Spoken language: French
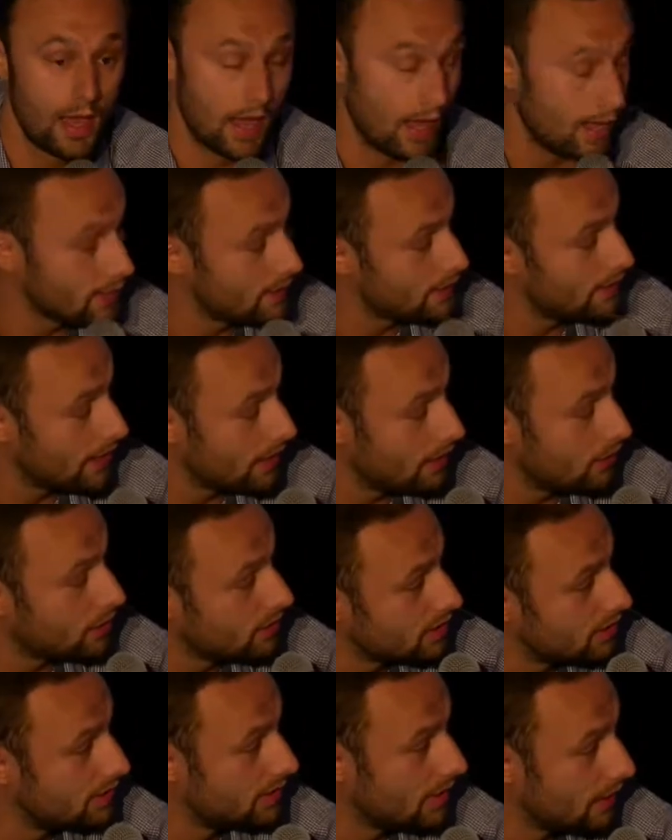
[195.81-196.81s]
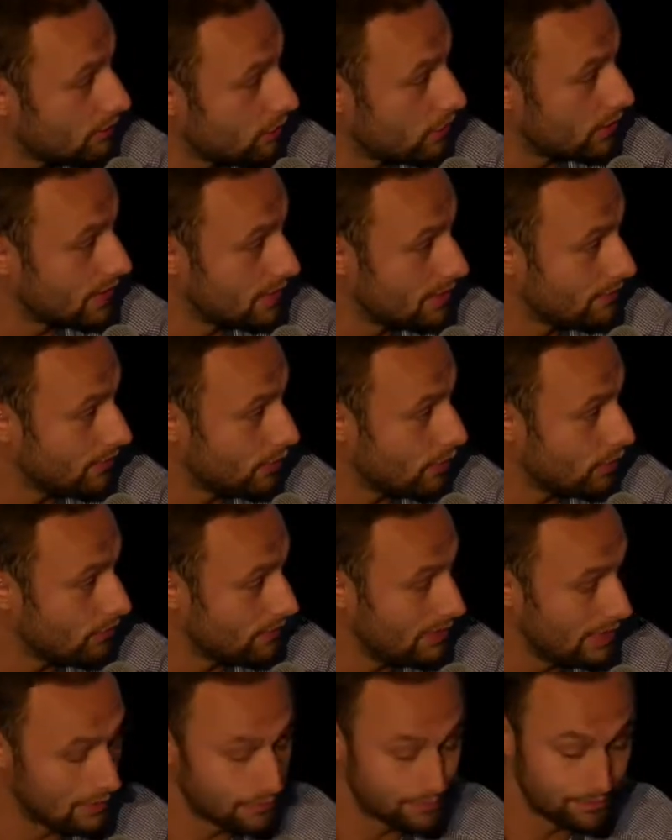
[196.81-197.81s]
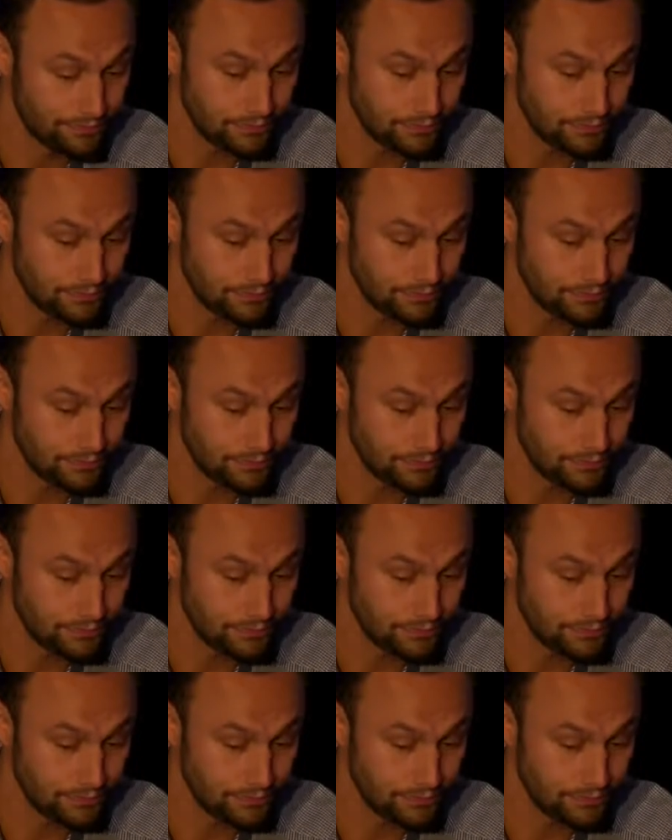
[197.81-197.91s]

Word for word: installer notre système dans les différentes villes.